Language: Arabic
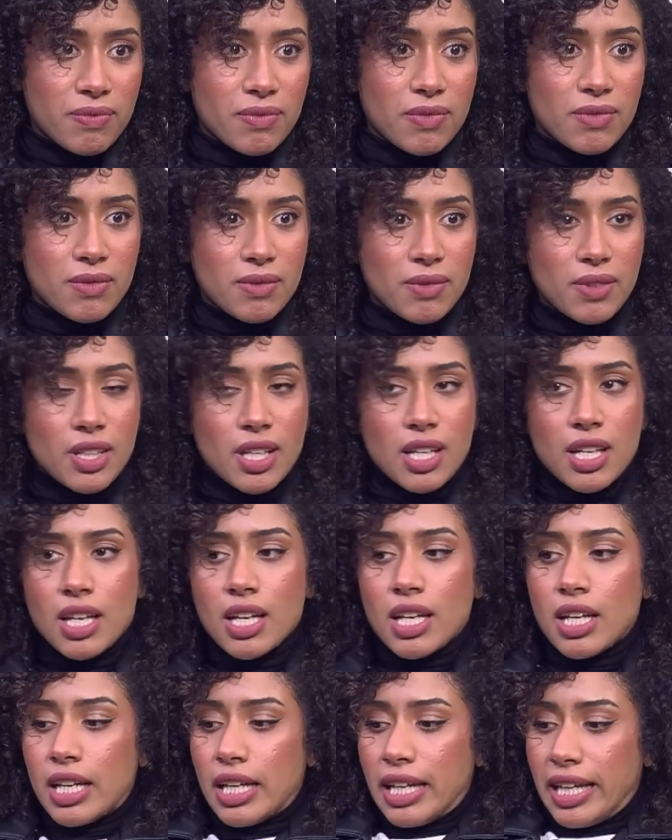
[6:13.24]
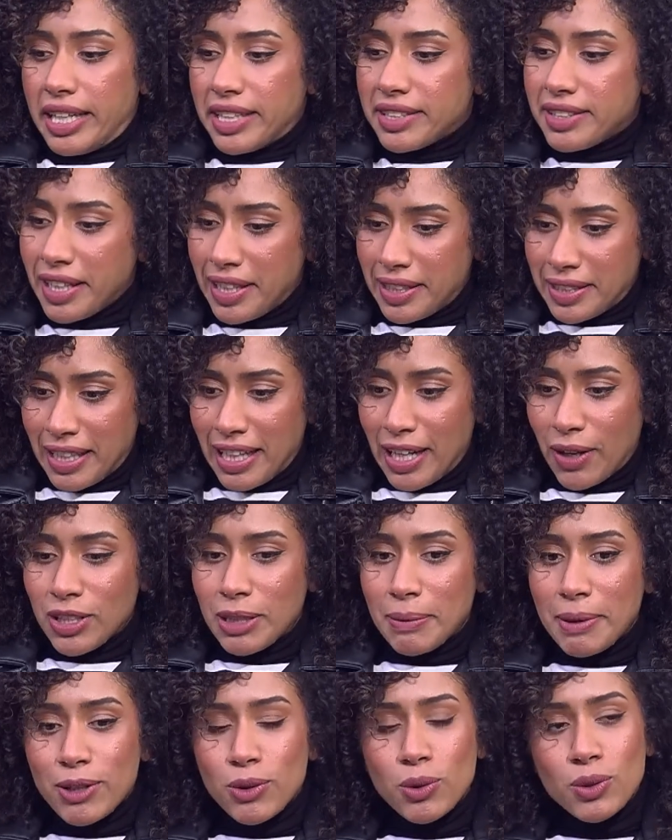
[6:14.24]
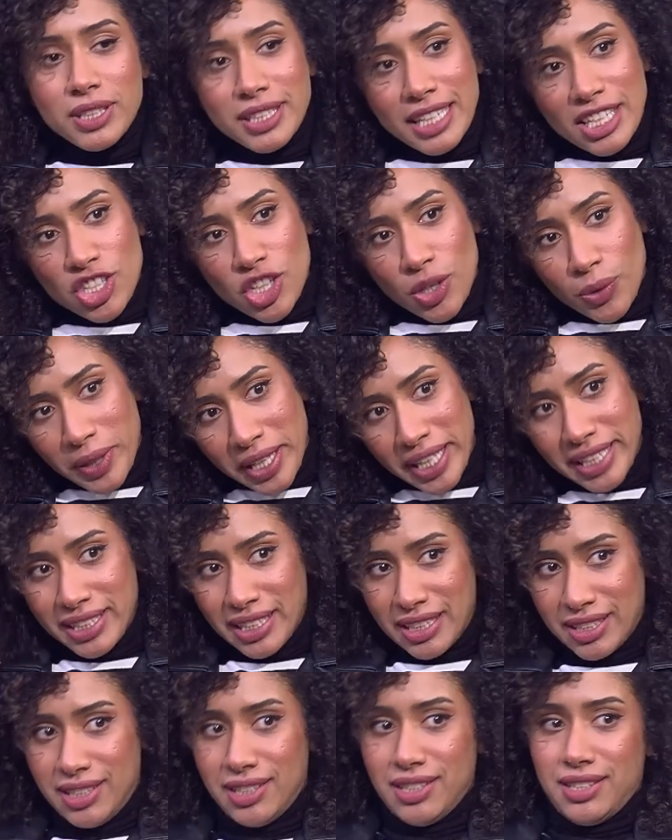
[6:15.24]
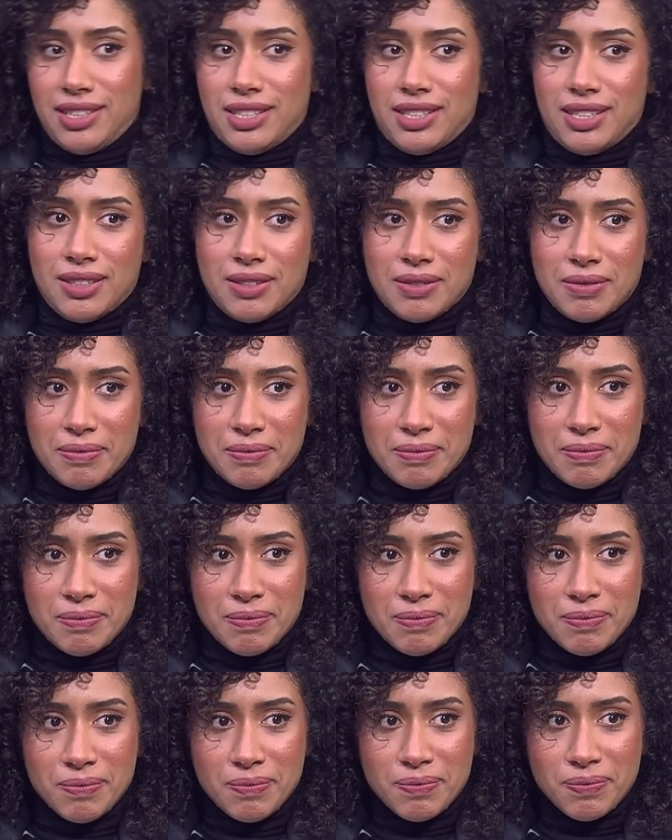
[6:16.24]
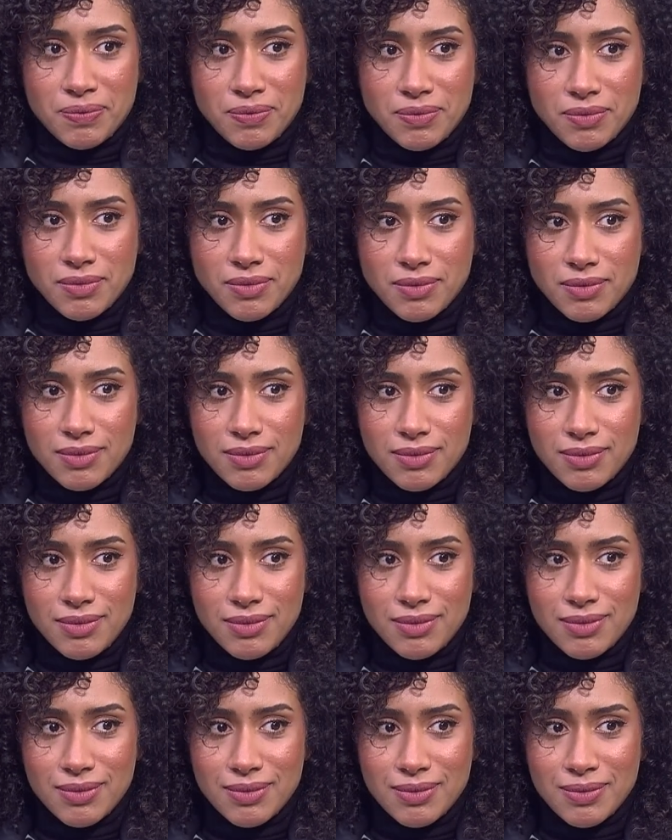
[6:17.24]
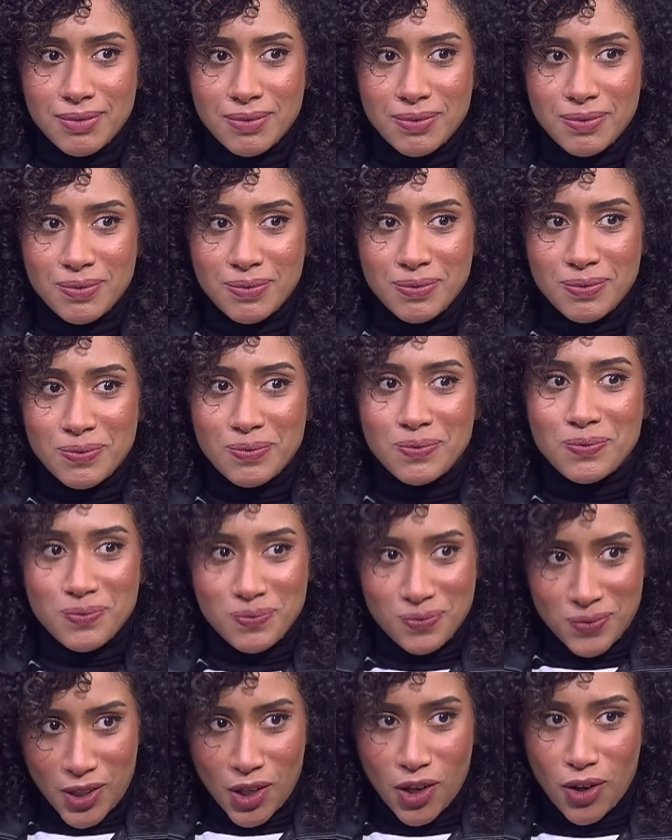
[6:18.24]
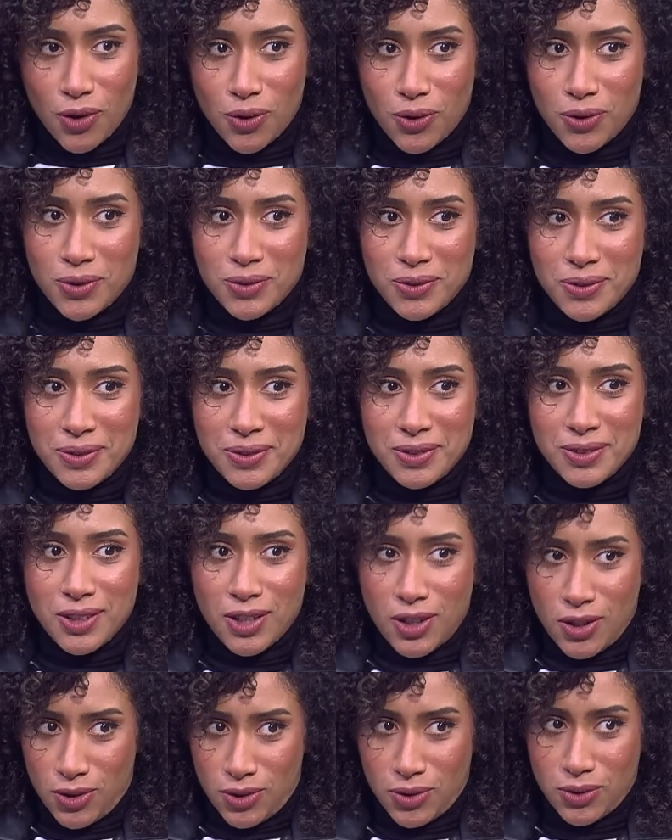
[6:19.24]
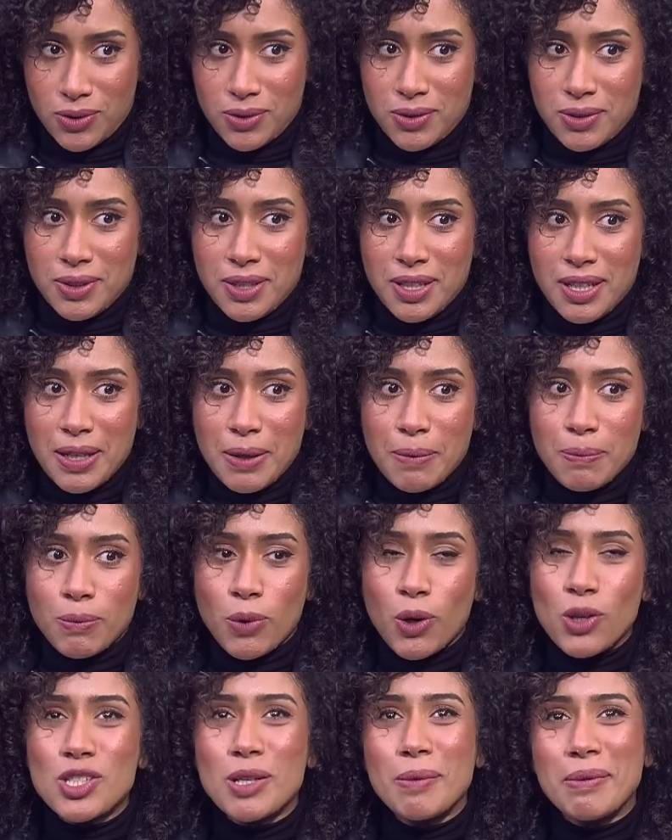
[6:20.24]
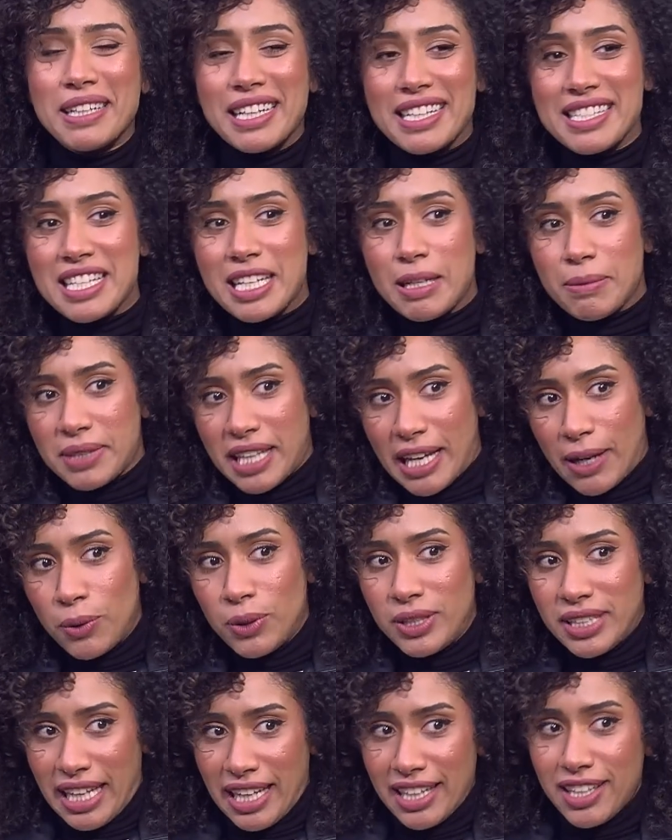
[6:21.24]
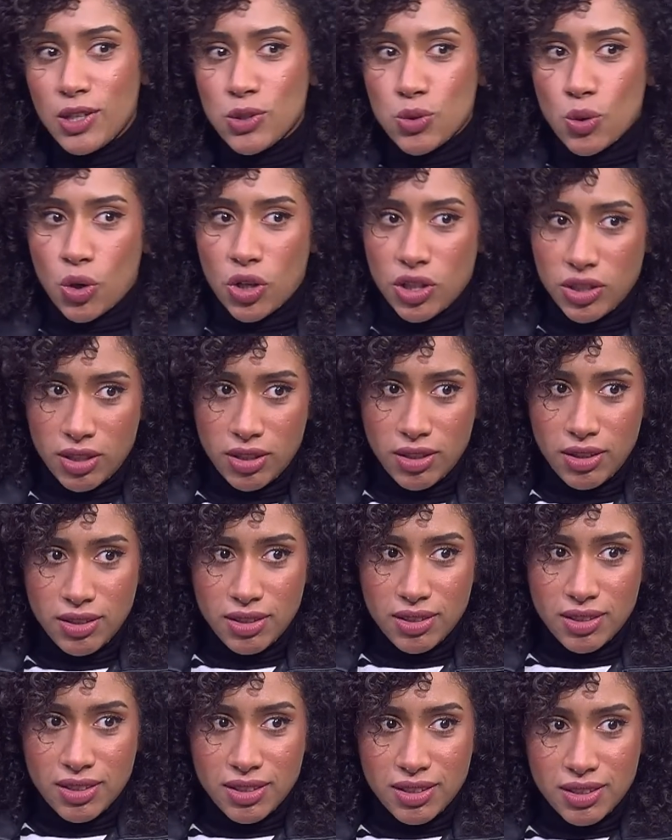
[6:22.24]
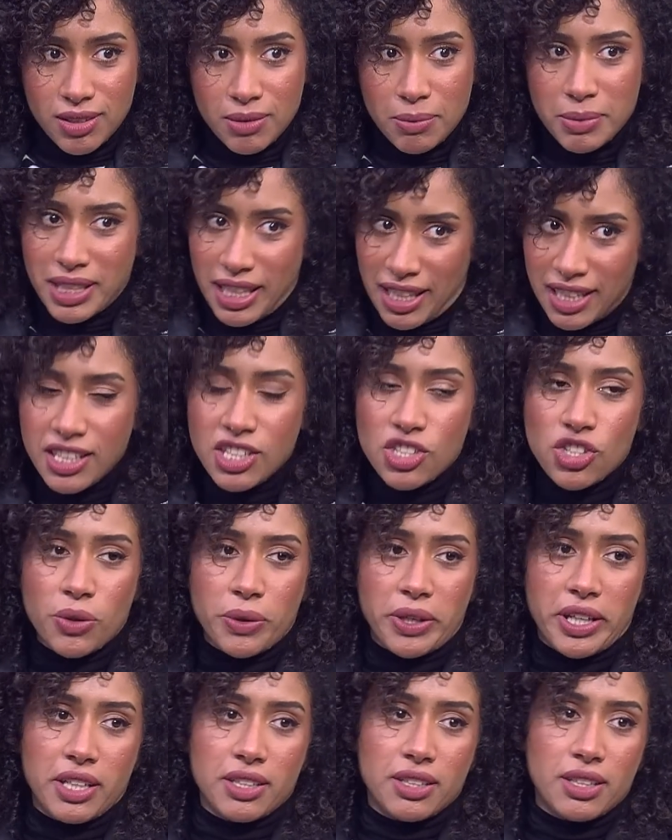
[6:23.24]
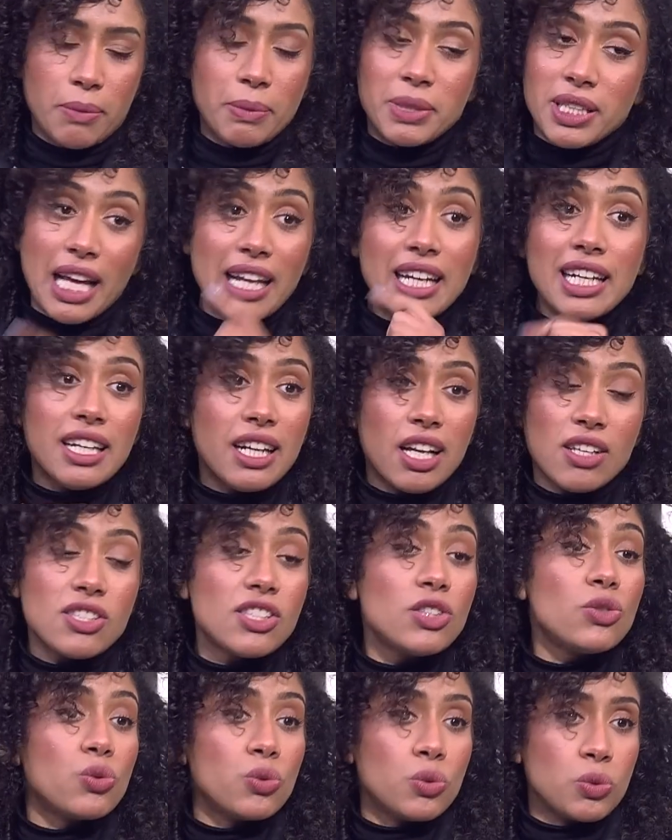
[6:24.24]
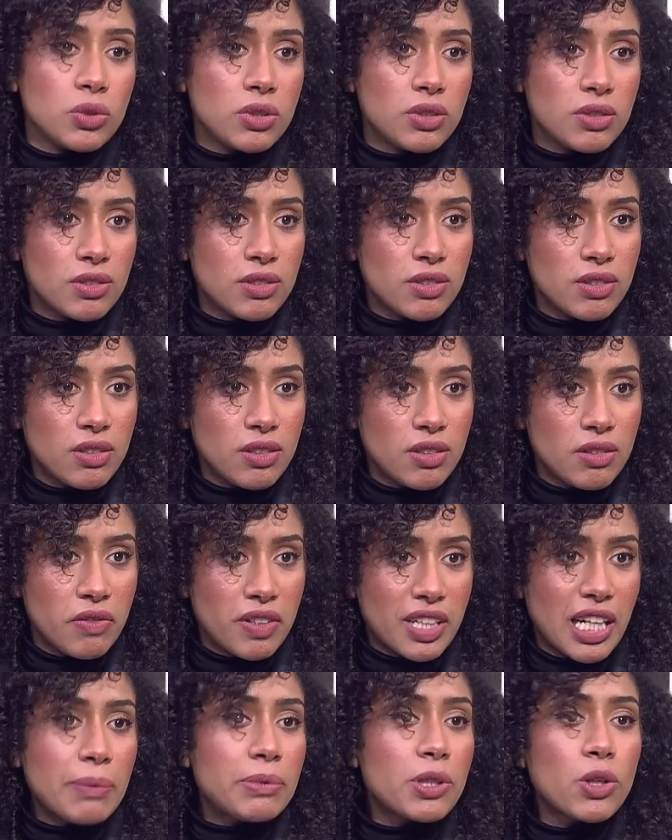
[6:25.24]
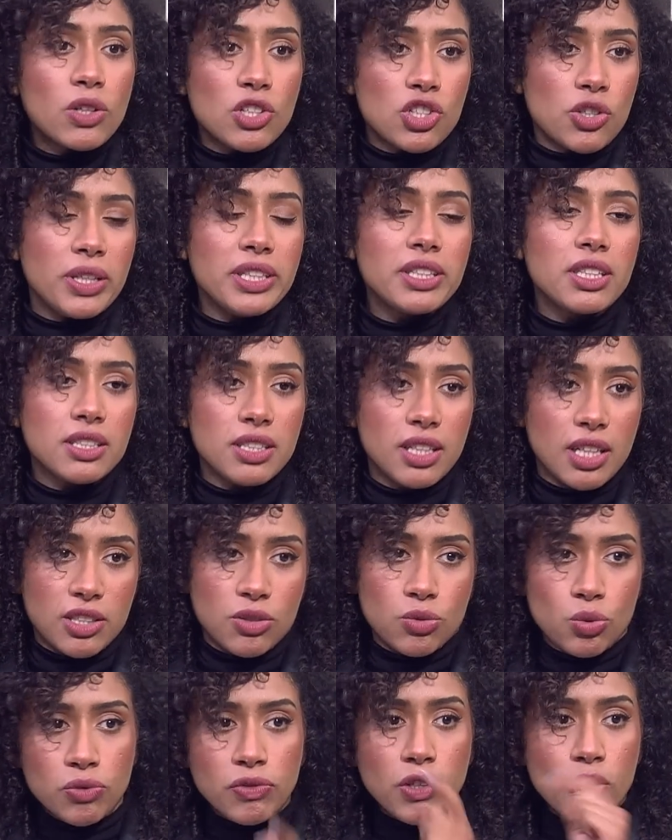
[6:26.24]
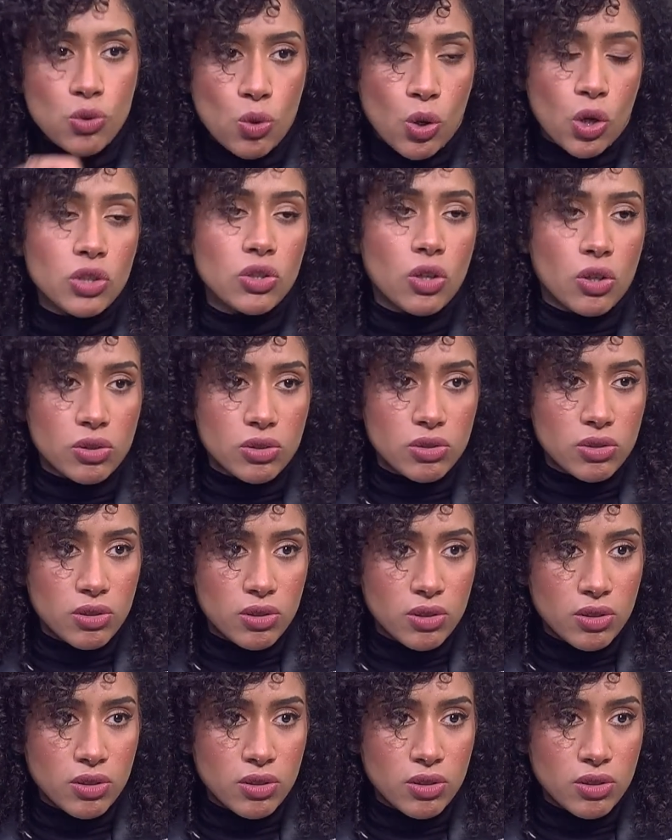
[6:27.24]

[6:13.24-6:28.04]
تاني ايه تاني لو انا باكل نشويات كتير مكرونه ورز آه. وعيش اه معظم الناس اللي بتحاول تقلل سعراتها بتقلل نشويات بتقلل قصدي دهون فتلاقيها بتاكل نشويات كتير لان يعني الدهون فيها سعرات اكتر